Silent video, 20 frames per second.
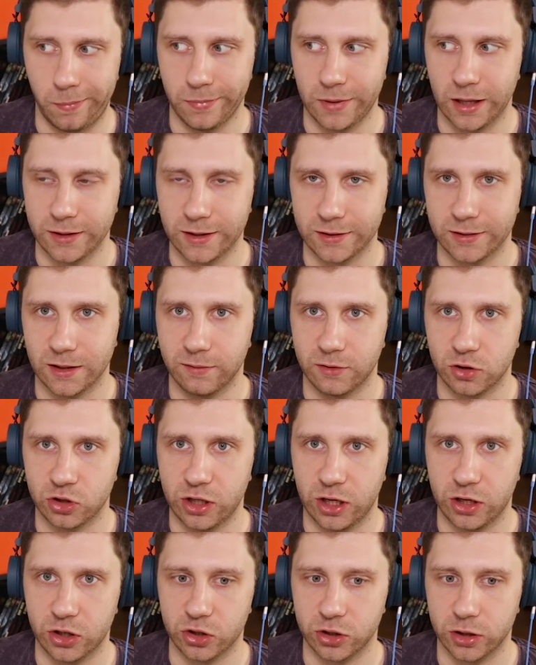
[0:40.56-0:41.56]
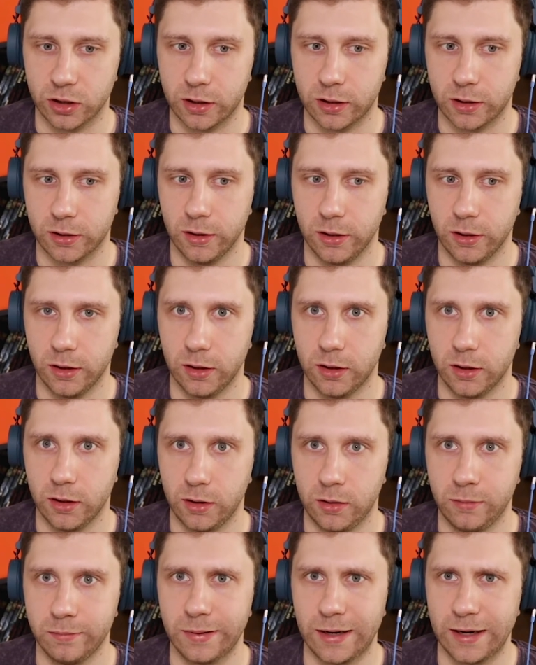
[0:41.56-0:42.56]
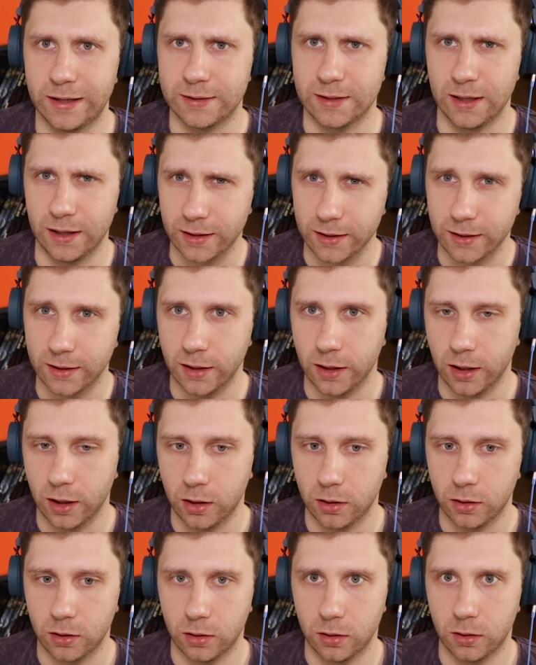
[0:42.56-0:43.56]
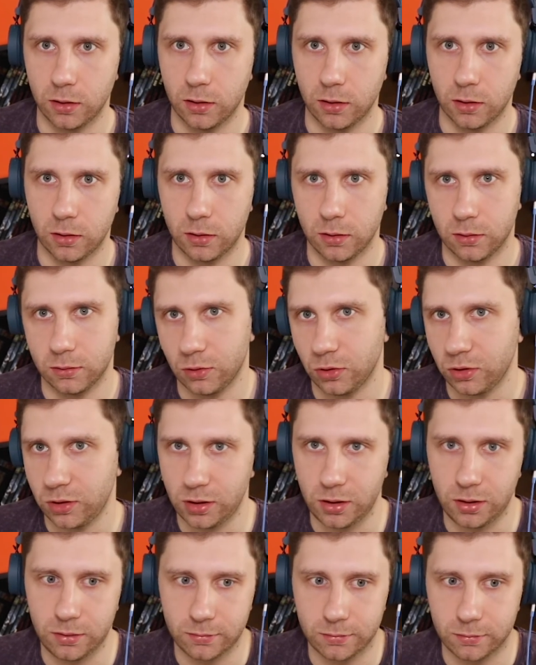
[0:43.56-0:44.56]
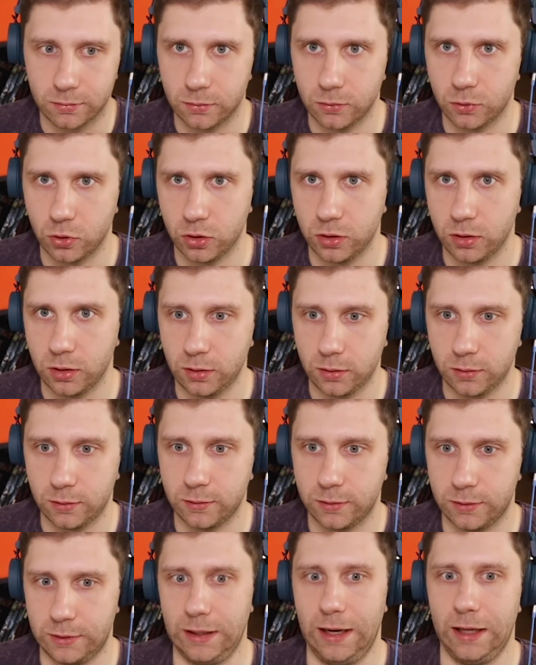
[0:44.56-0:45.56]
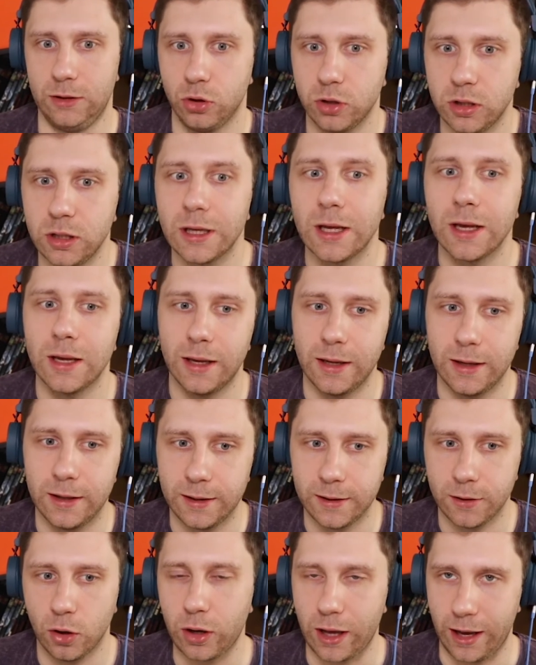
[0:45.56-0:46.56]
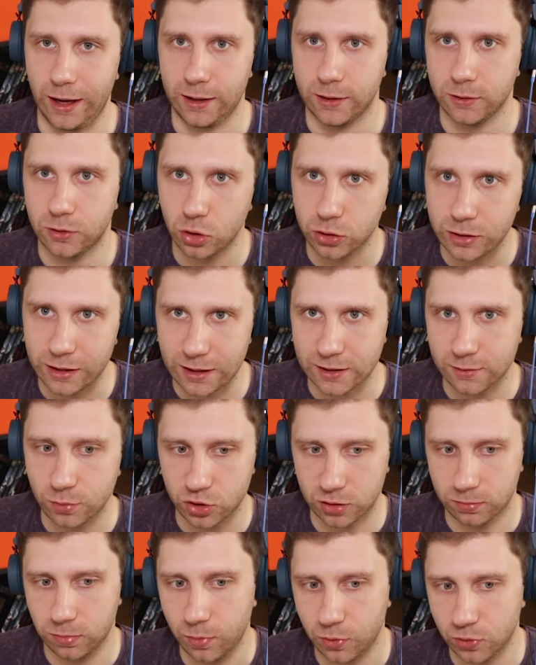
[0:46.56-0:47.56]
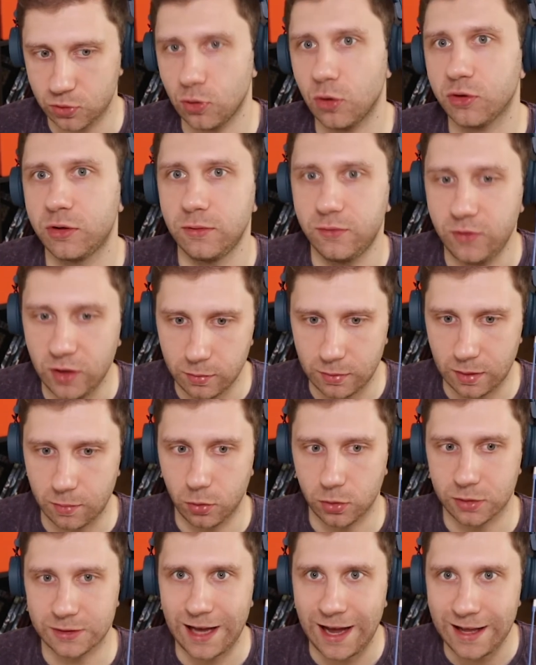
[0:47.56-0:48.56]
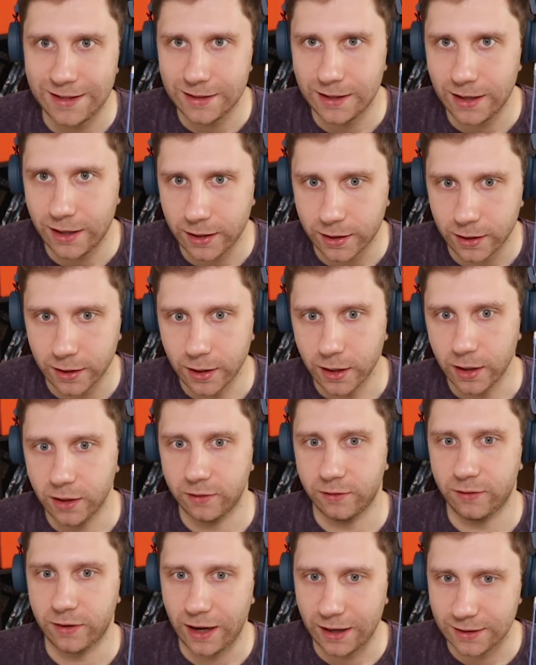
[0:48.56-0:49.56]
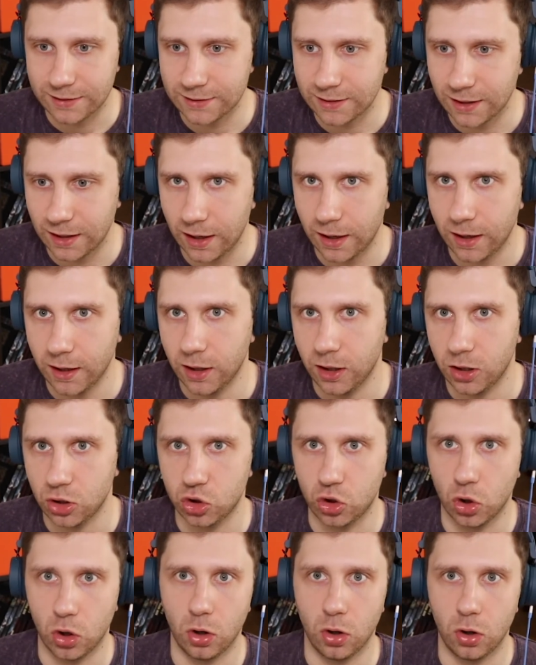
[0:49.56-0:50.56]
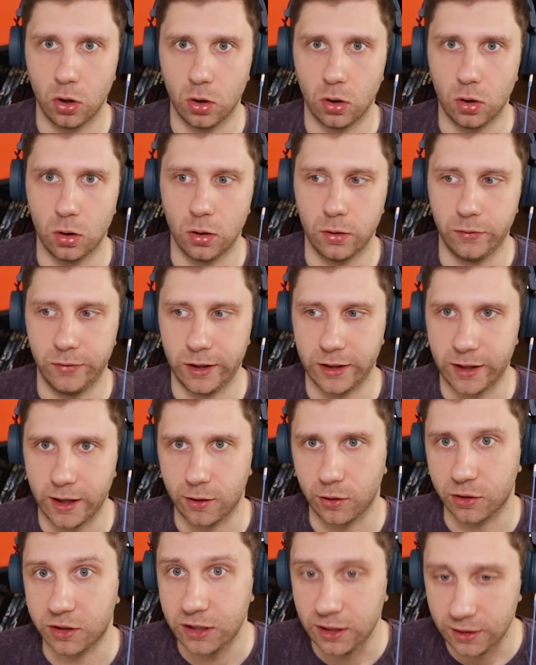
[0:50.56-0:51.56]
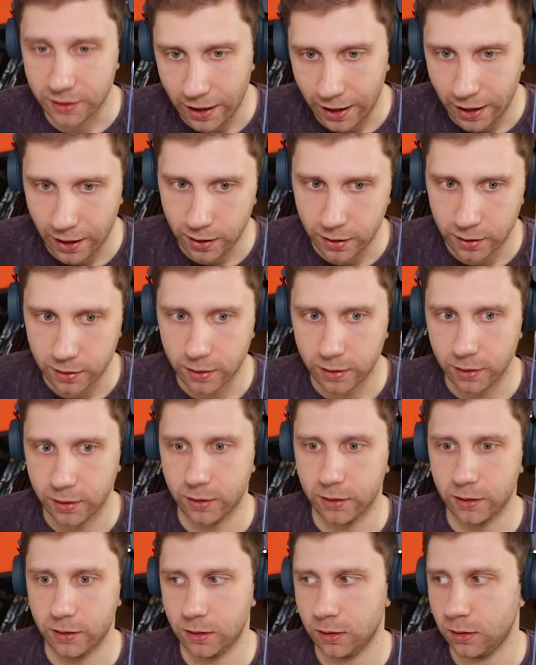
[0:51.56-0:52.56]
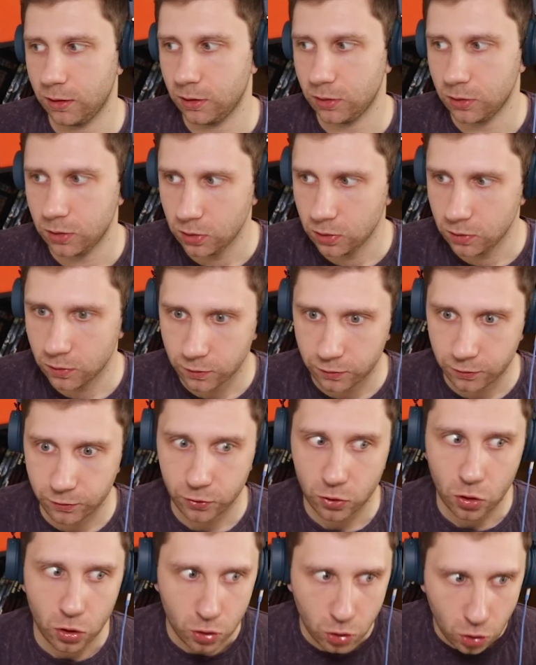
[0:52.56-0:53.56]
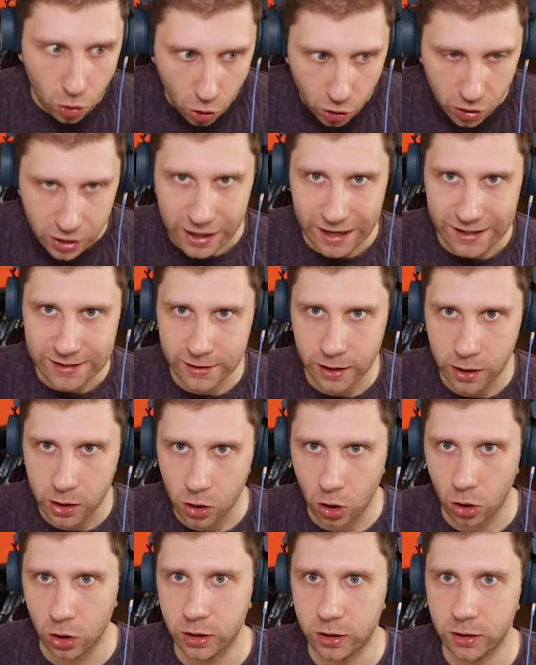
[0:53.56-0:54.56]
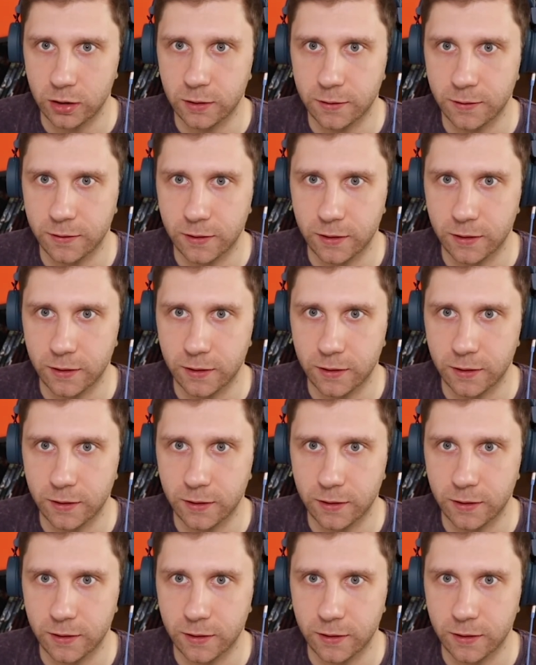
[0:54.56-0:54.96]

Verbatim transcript: na tych najważniejszych e, imprezach. No i, no i tyle. No i yy, okej, okay. to teraz może po prostu o tym filmie, bo Sandler wraca tak. do wielkiego kina y, w tak, konkretnej roli.